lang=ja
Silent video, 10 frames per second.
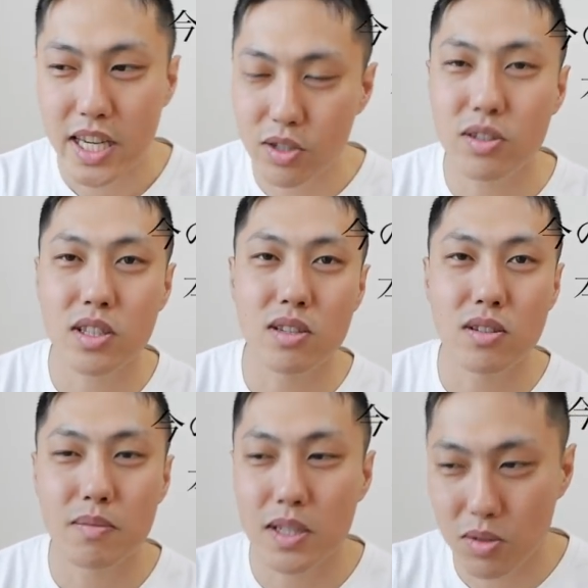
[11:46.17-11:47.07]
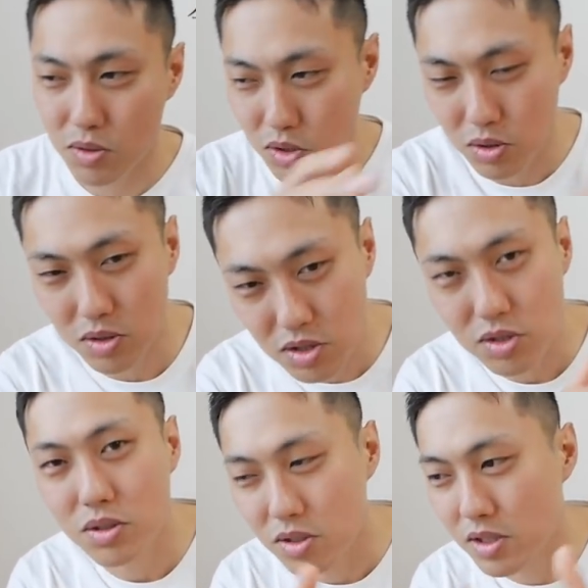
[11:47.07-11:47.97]
いくっていう、まあ、そのちょっとずつ
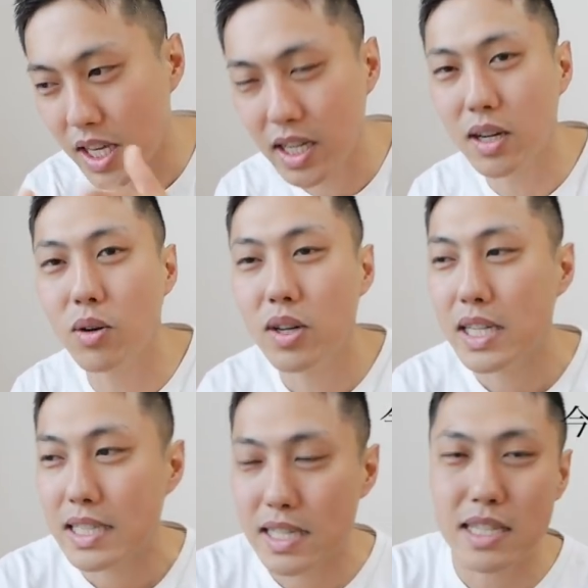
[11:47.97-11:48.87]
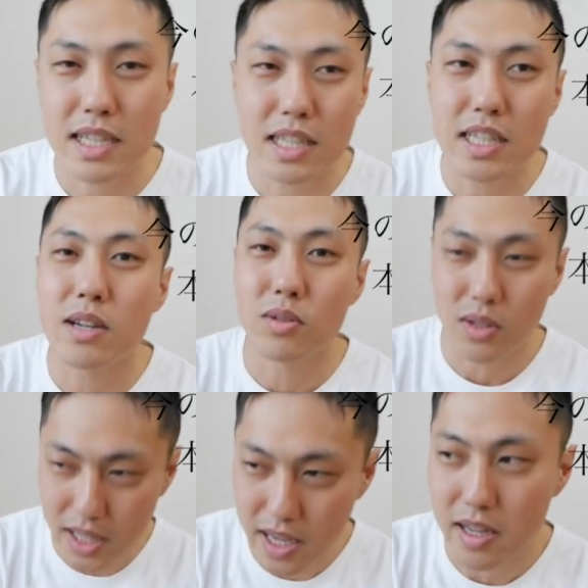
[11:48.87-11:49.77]
ちょっとずつ結果を出せてきてる
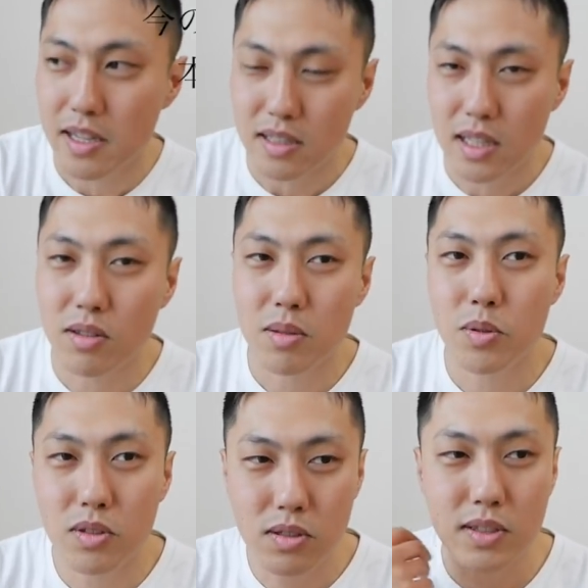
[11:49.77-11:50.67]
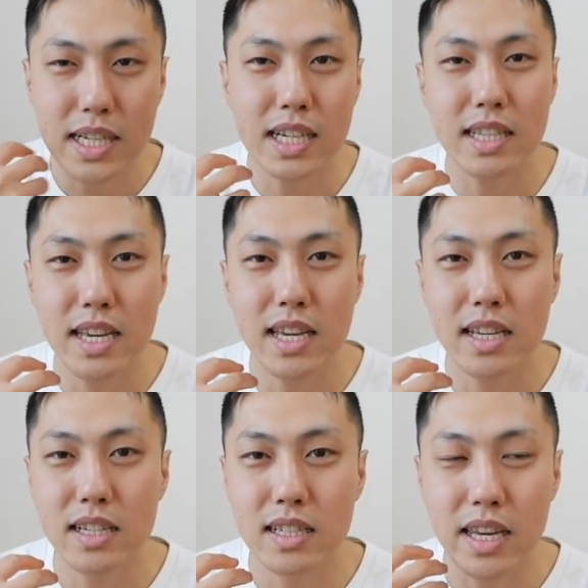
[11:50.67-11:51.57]
のでなので僕の中
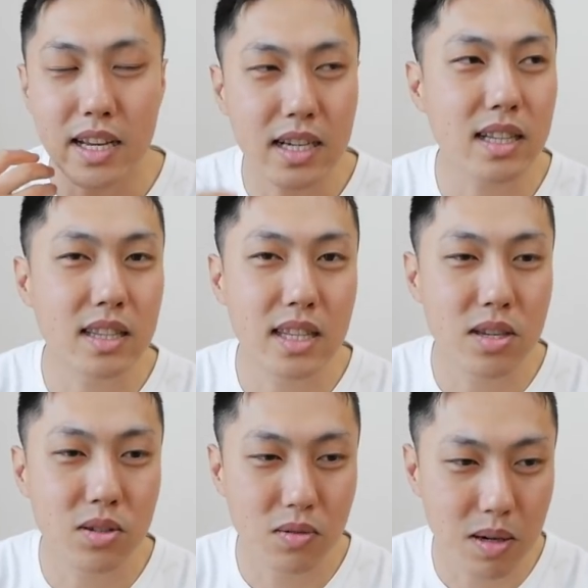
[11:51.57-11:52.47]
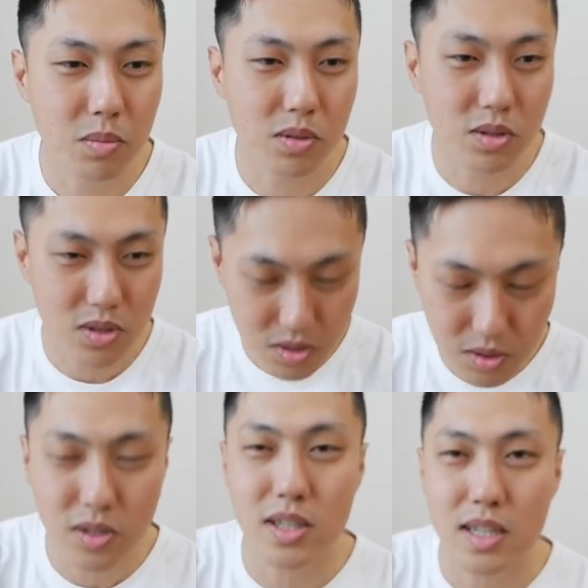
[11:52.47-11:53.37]
で結果っていうのはものす
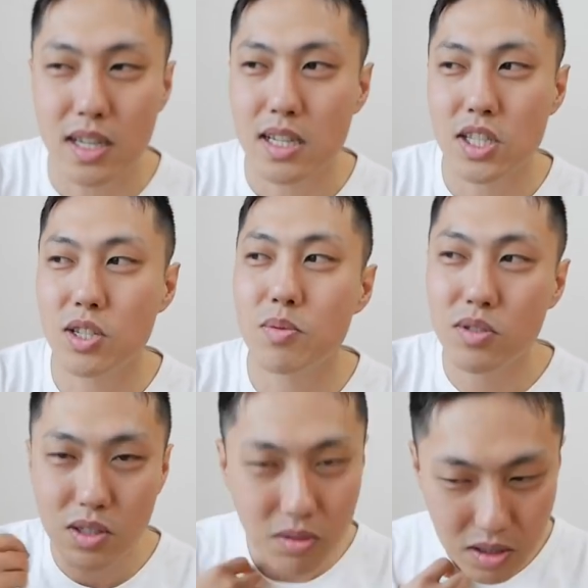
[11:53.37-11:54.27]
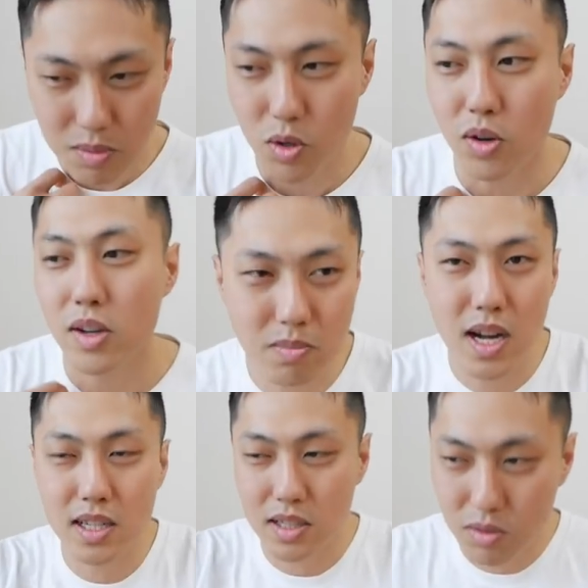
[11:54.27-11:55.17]
ごい自分にとっても
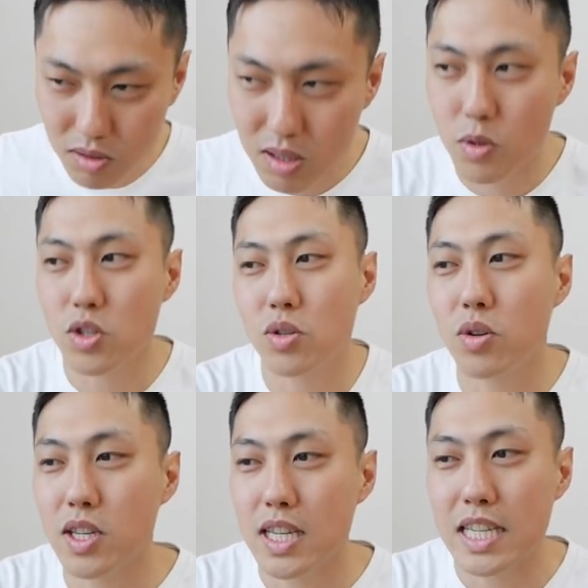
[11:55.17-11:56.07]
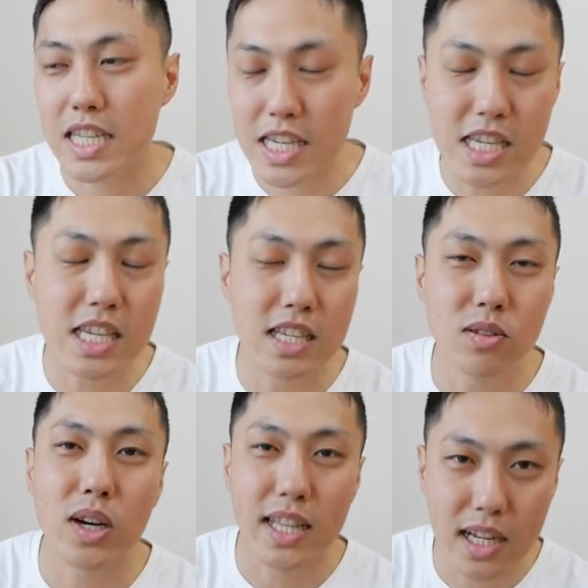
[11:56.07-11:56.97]
周りにとってもすごいいい
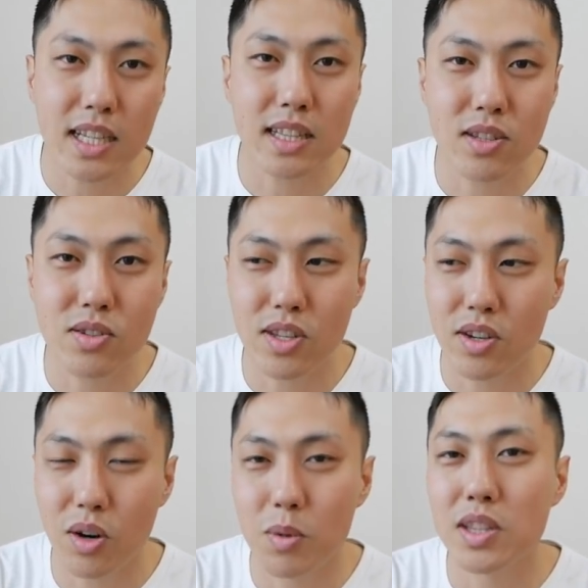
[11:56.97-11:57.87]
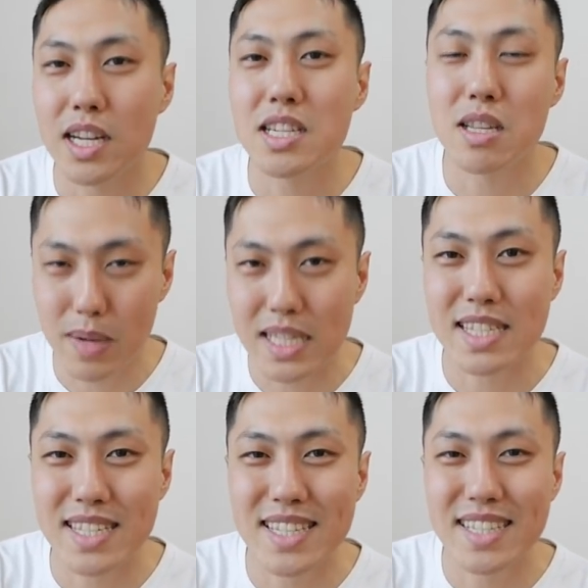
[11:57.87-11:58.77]
のかななんていうふうに思ったりしてま
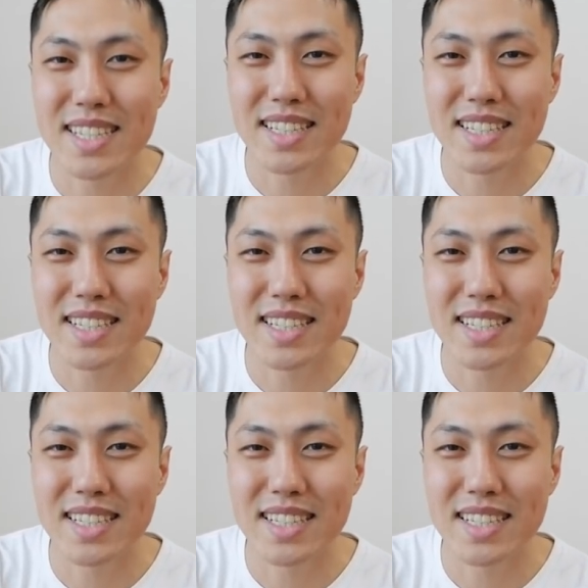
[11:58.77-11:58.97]
す。